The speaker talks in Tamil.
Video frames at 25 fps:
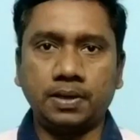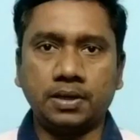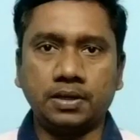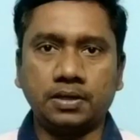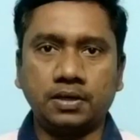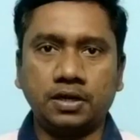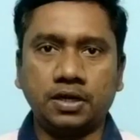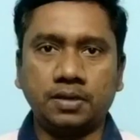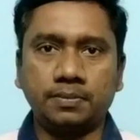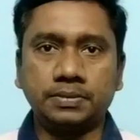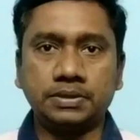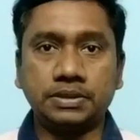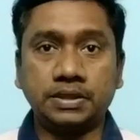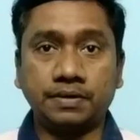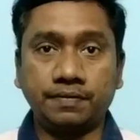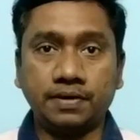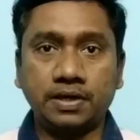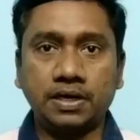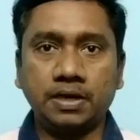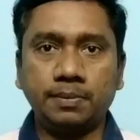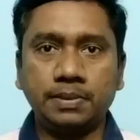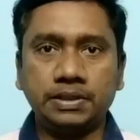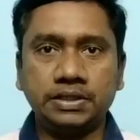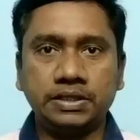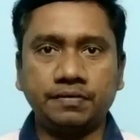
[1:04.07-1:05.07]
பார்க்கலாம்
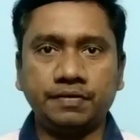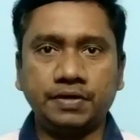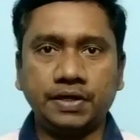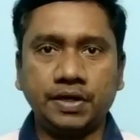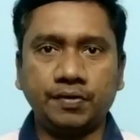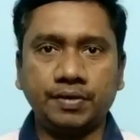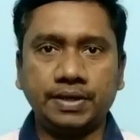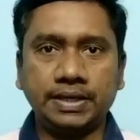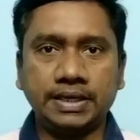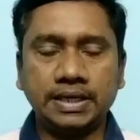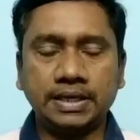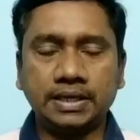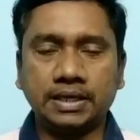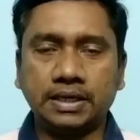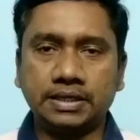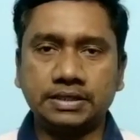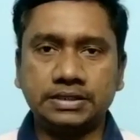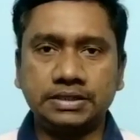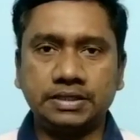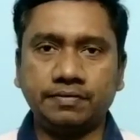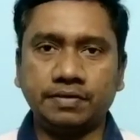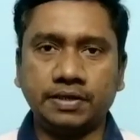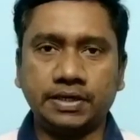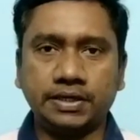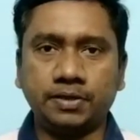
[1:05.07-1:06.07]
தவறாமல் இந்த வீடியோ நீங்கள்
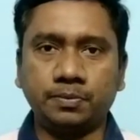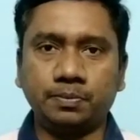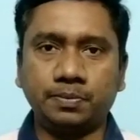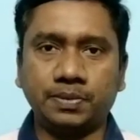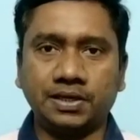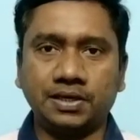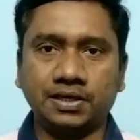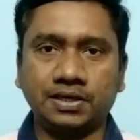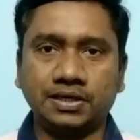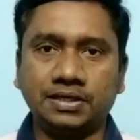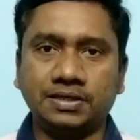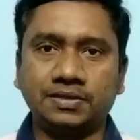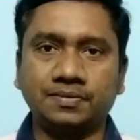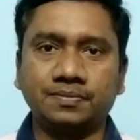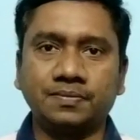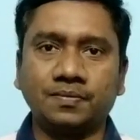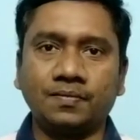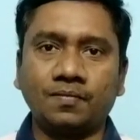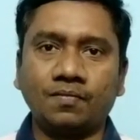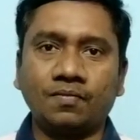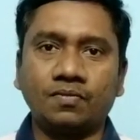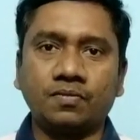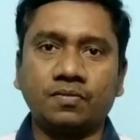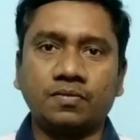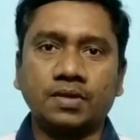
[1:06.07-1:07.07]
கடைசி வரைக்கும் பாருங்கள்
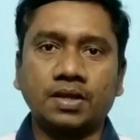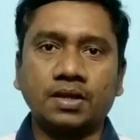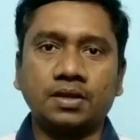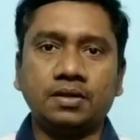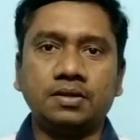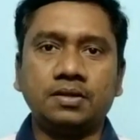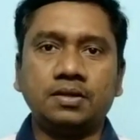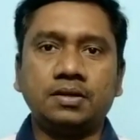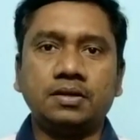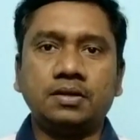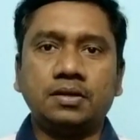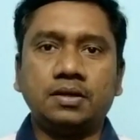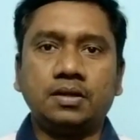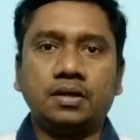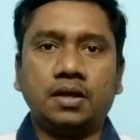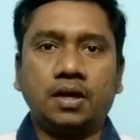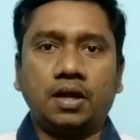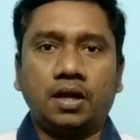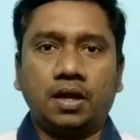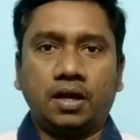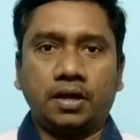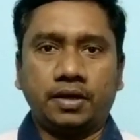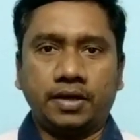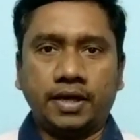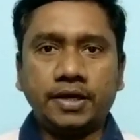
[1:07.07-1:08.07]

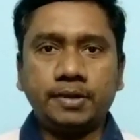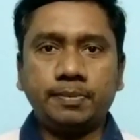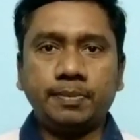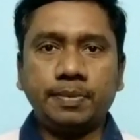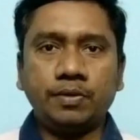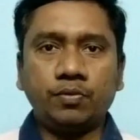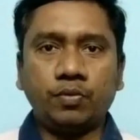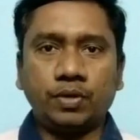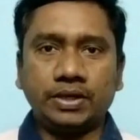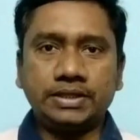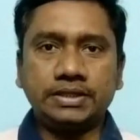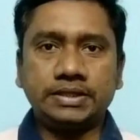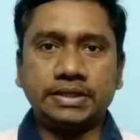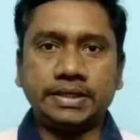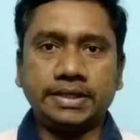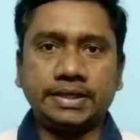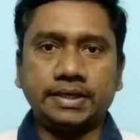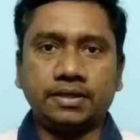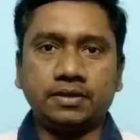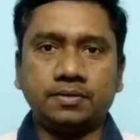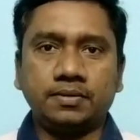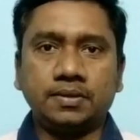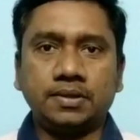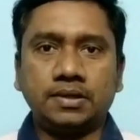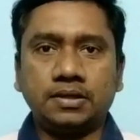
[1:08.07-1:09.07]
ரெட்மி ஒய் த்ரீ
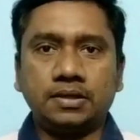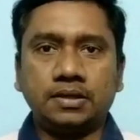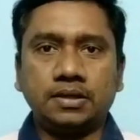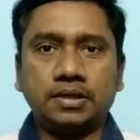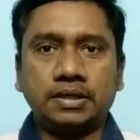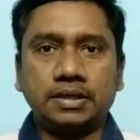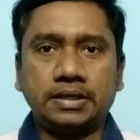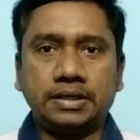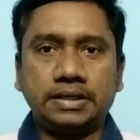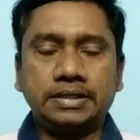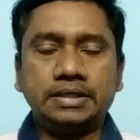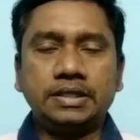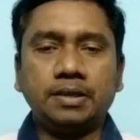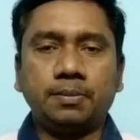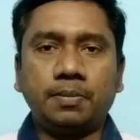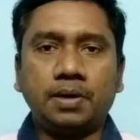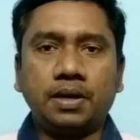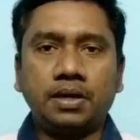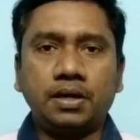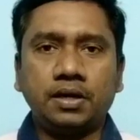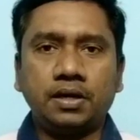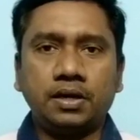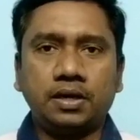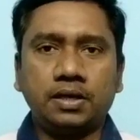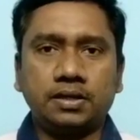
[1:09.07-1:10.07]
இந்த
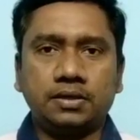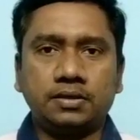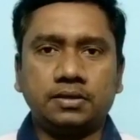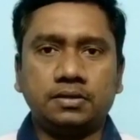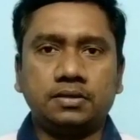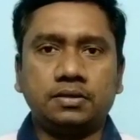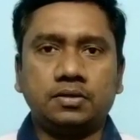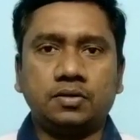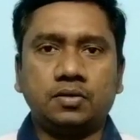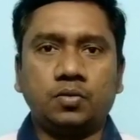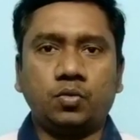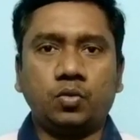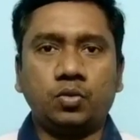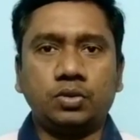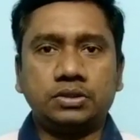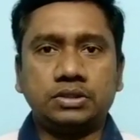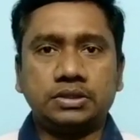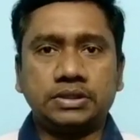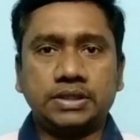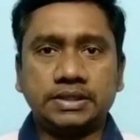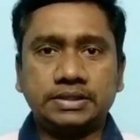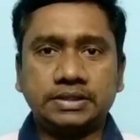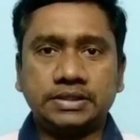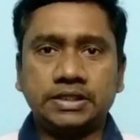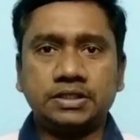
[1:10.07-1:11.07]
மாடலில் ஒரு
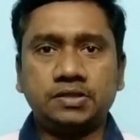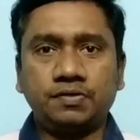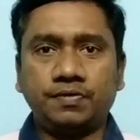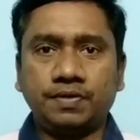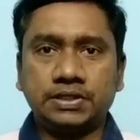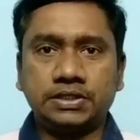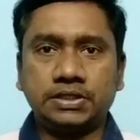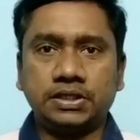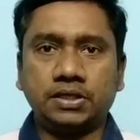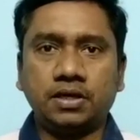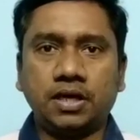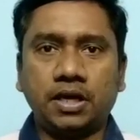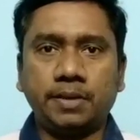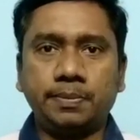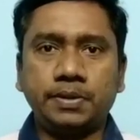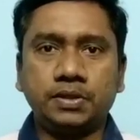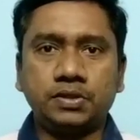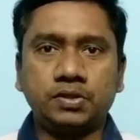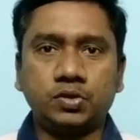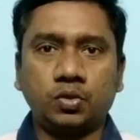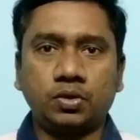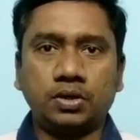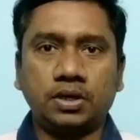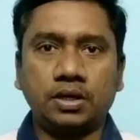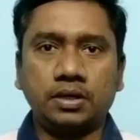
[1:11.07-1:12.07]
சக்ஸஸ் வெர்ஷன்
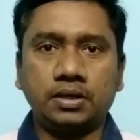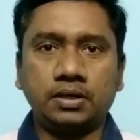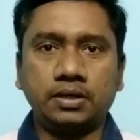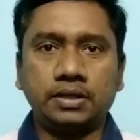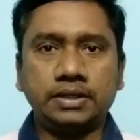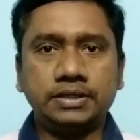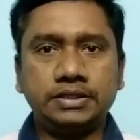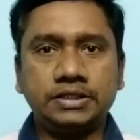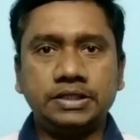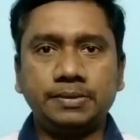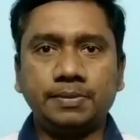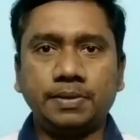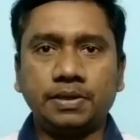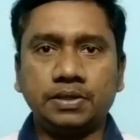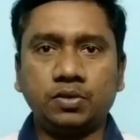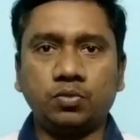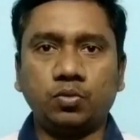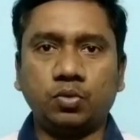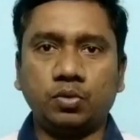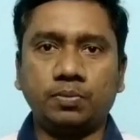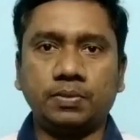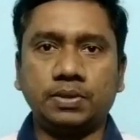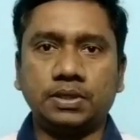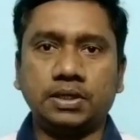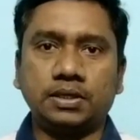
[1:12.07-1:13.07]
அப்படின்னு சொன்னால் நிச்சயமாக அது
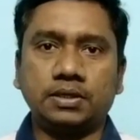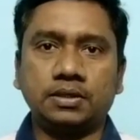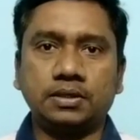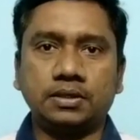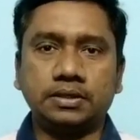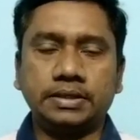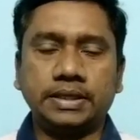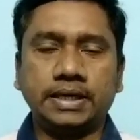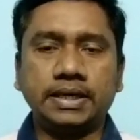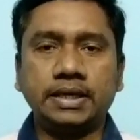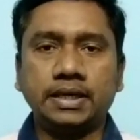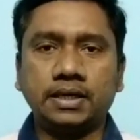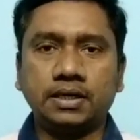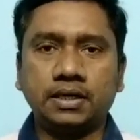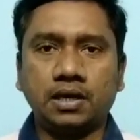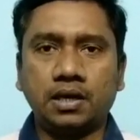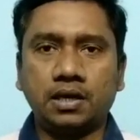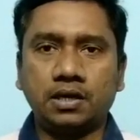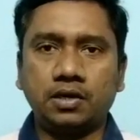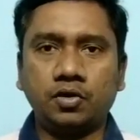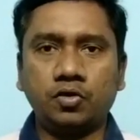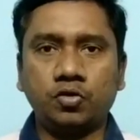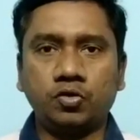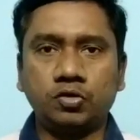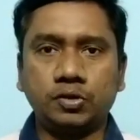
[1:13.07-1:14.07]
உண்மை தான் என்ன
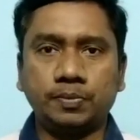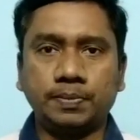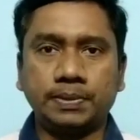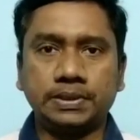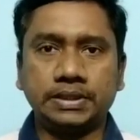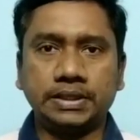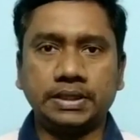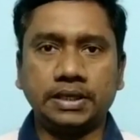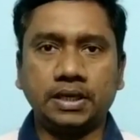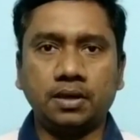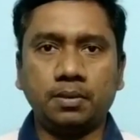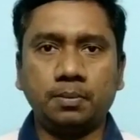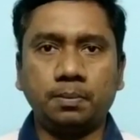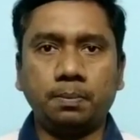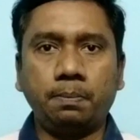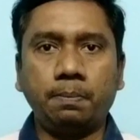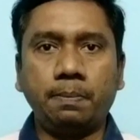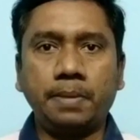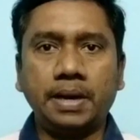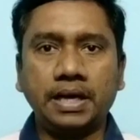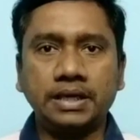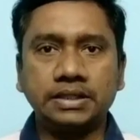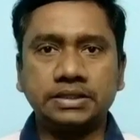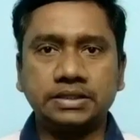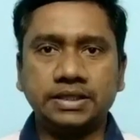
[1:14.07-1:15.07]
காரணம்னு வந்து பார்த்திங்கன்னா
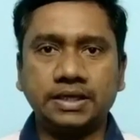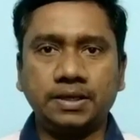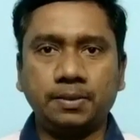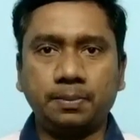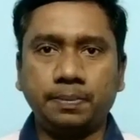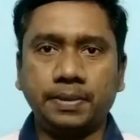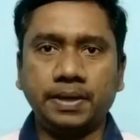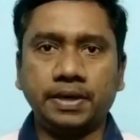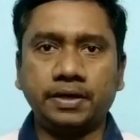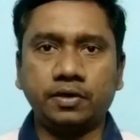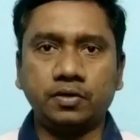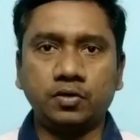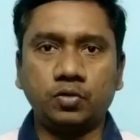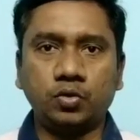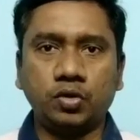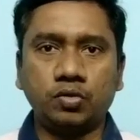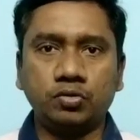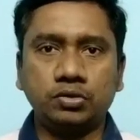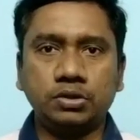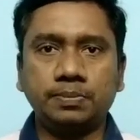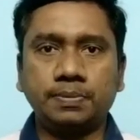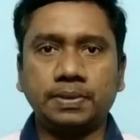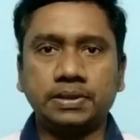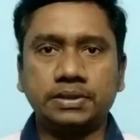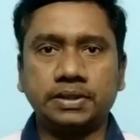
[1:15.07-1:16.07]
பேக் சைட் பேனல் கூட
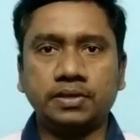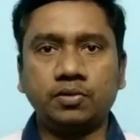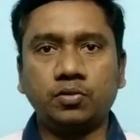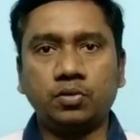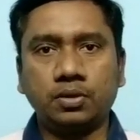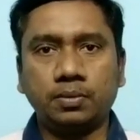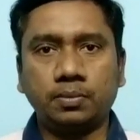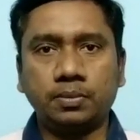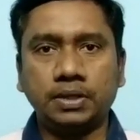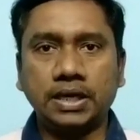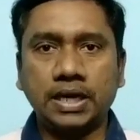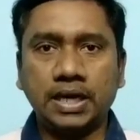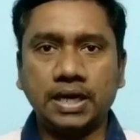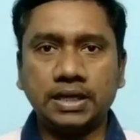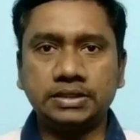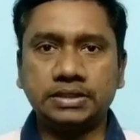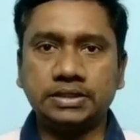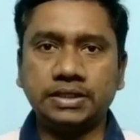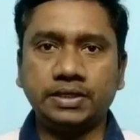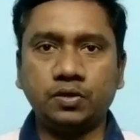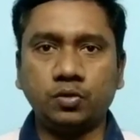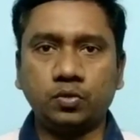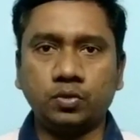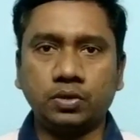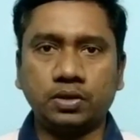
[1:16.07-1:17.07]
வந்து பார்த்திங்கன்னா ஒரு
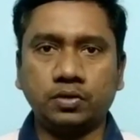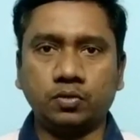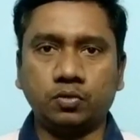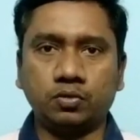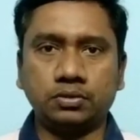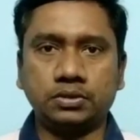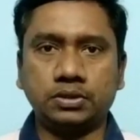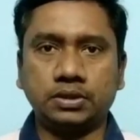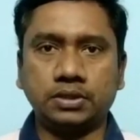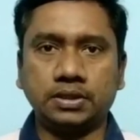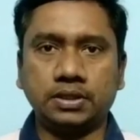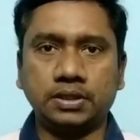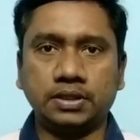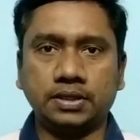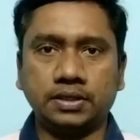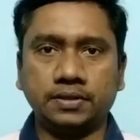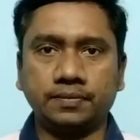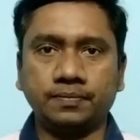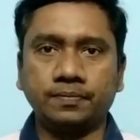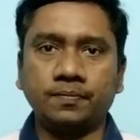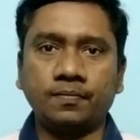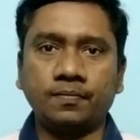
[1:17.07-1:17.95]
கிளாஸி லுக்கில் கொடுத்துருக்காங்க